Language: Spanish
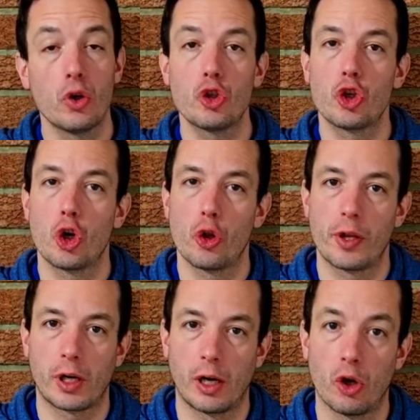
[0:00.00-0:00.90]
No solo
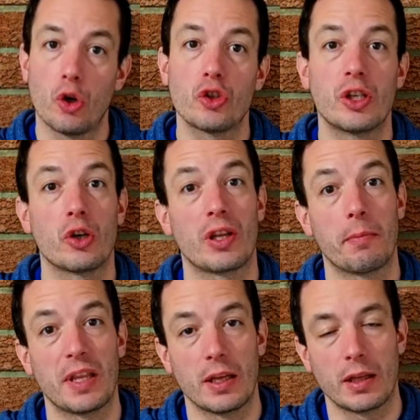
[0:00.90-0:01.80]
de reloj, sino
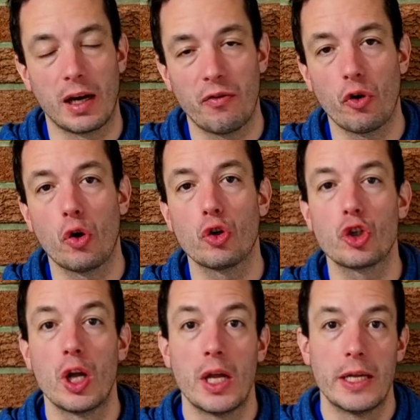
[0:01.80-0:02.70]
también de
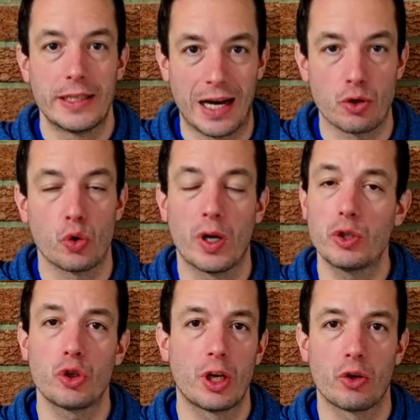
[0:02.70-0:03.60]
teléfonos Samsung.
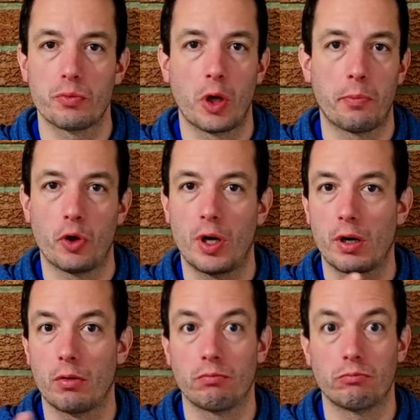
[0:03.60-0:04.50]
Eso sí que os voy a poner
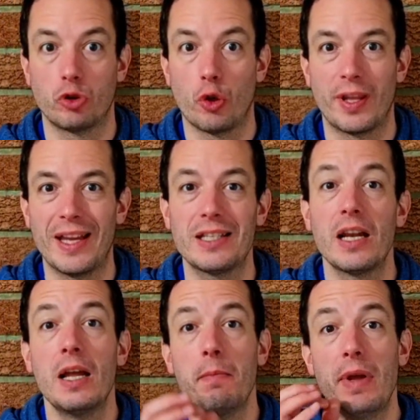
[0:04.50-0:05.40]
dónde
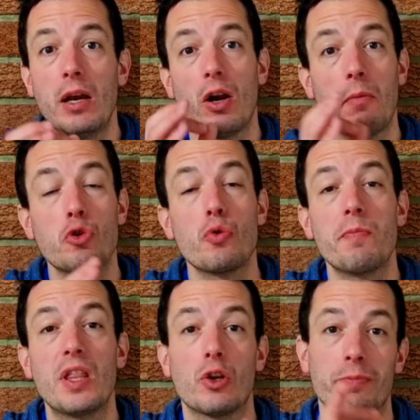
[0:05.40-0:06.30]
es, pero haremos
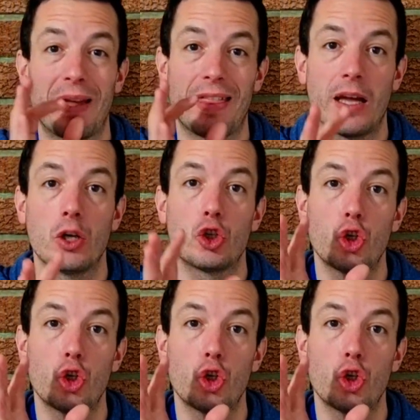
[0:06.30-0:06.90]
un vídeo especial